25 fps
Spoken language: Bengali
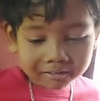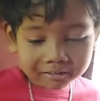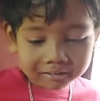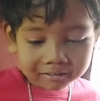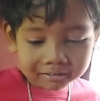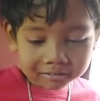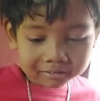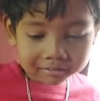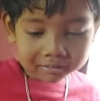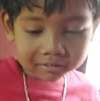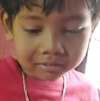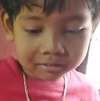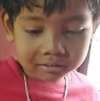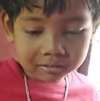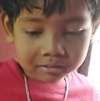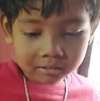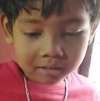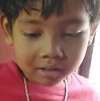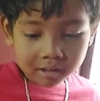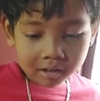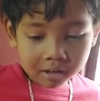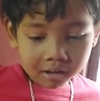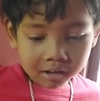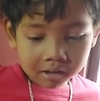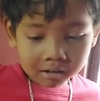আমি তো এক
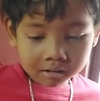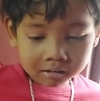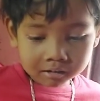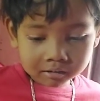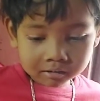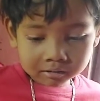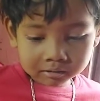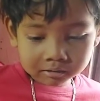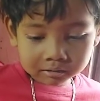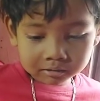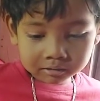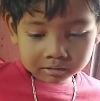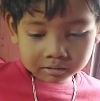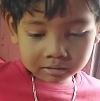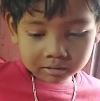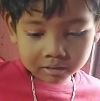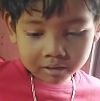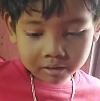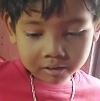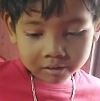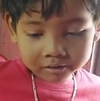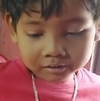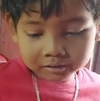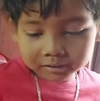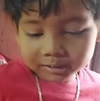জায়গায় যাবো
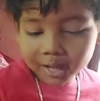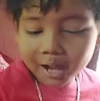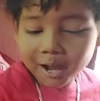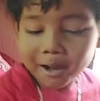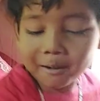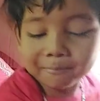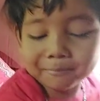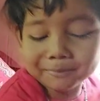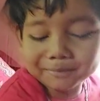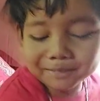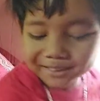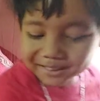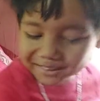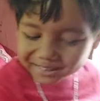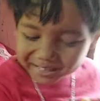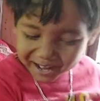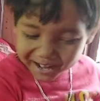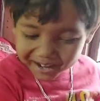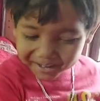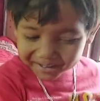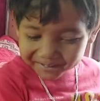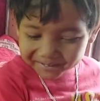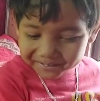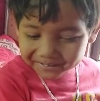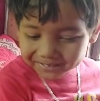শোনাই আমি
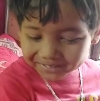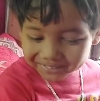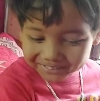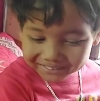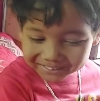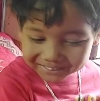যাবো